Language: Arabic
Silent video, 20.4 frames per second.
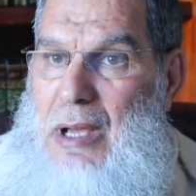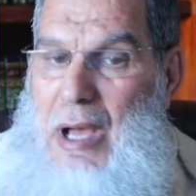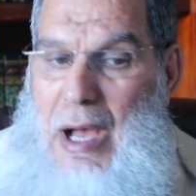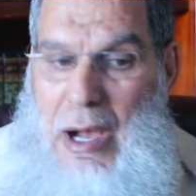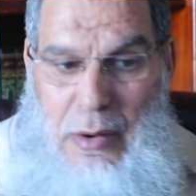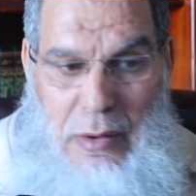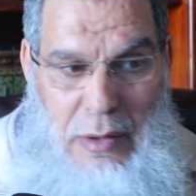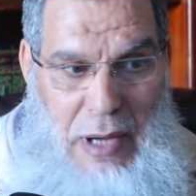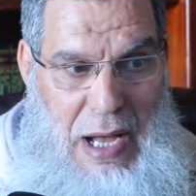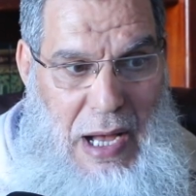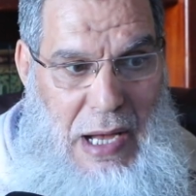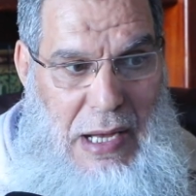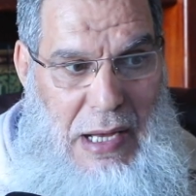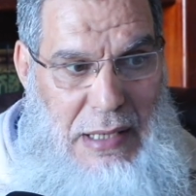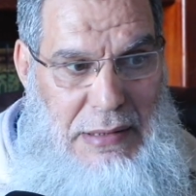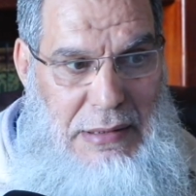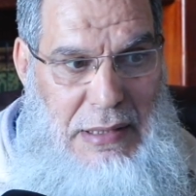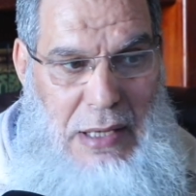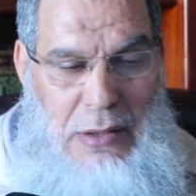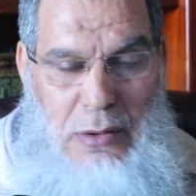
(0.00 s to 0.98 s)
أو
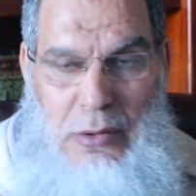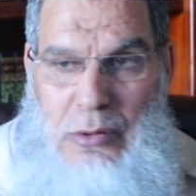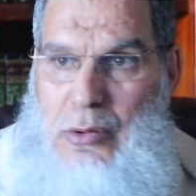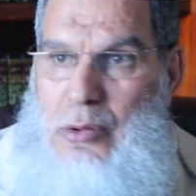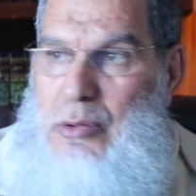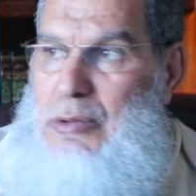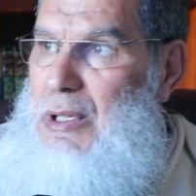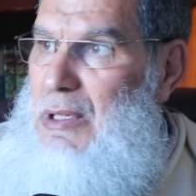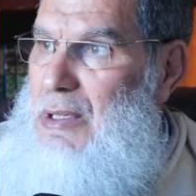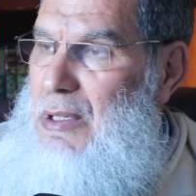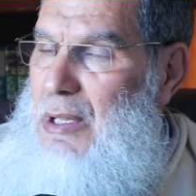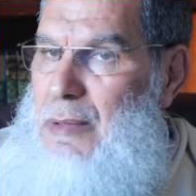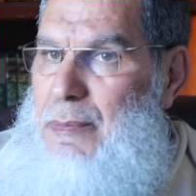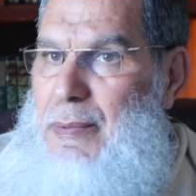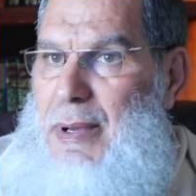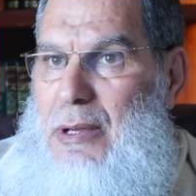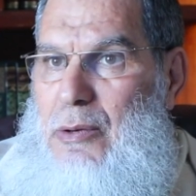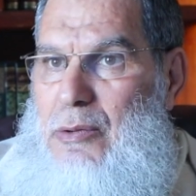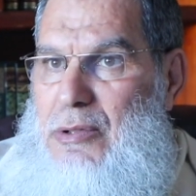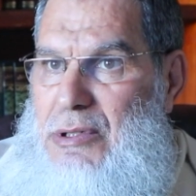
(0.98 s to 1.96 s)
عقد عقودا
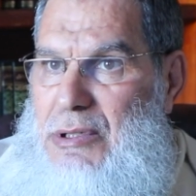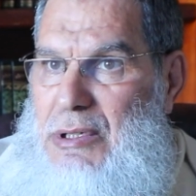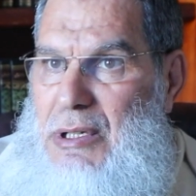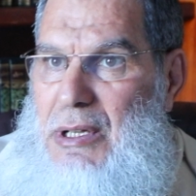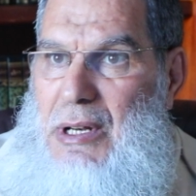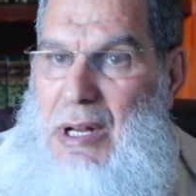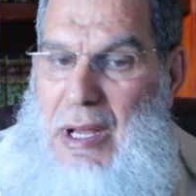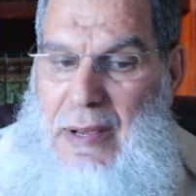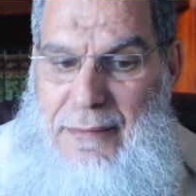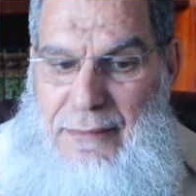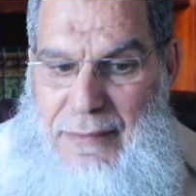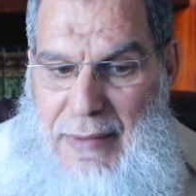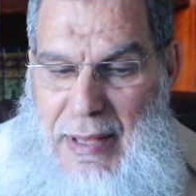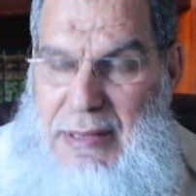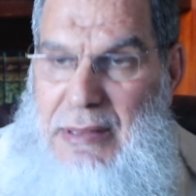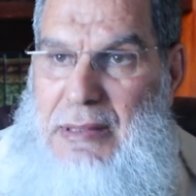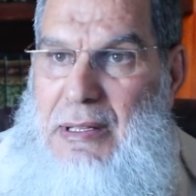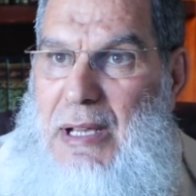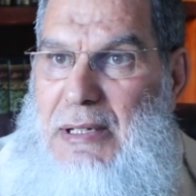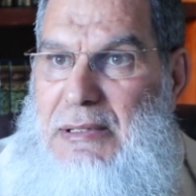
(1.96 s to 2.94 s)
للبيع والشراء في
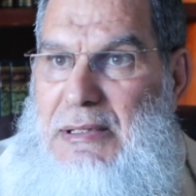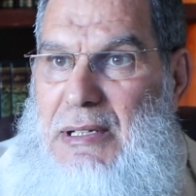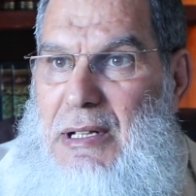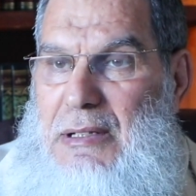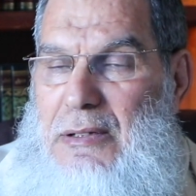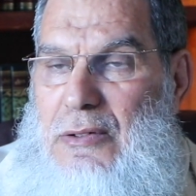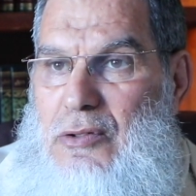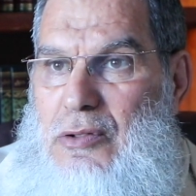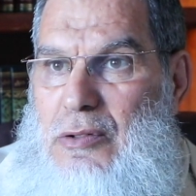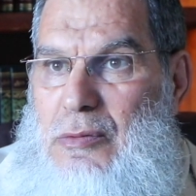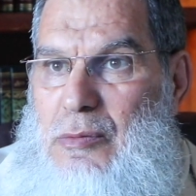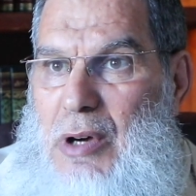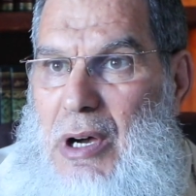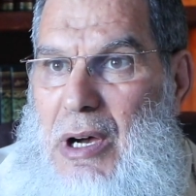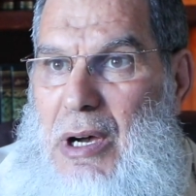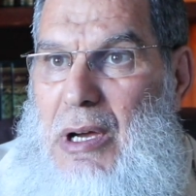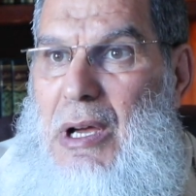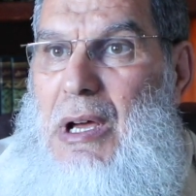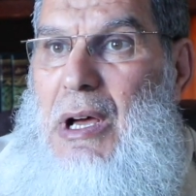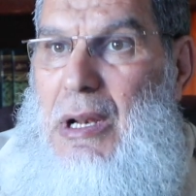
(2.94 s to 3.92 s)
أثناء صلاة
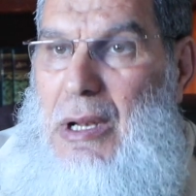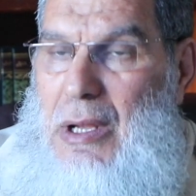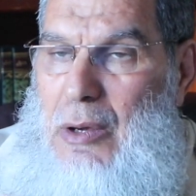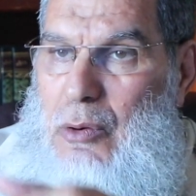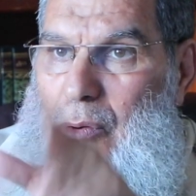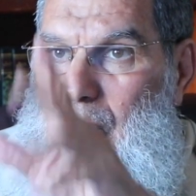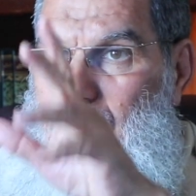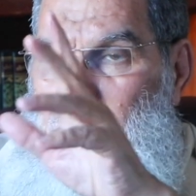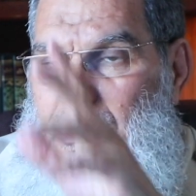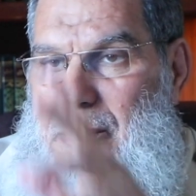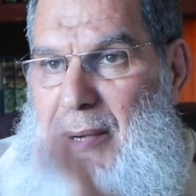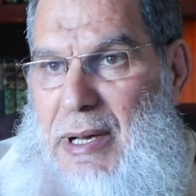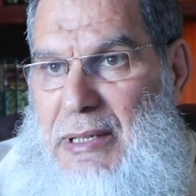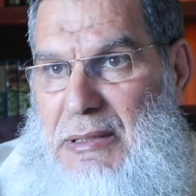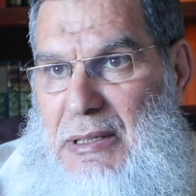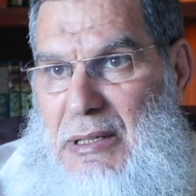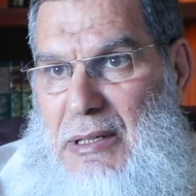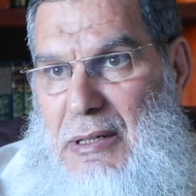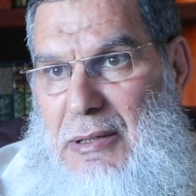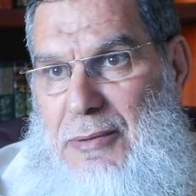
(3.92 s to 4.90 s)
الجمعة العقود
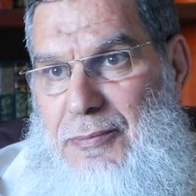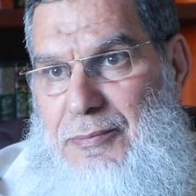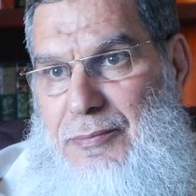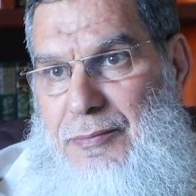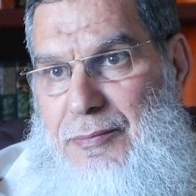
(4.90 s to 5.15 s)
باطلة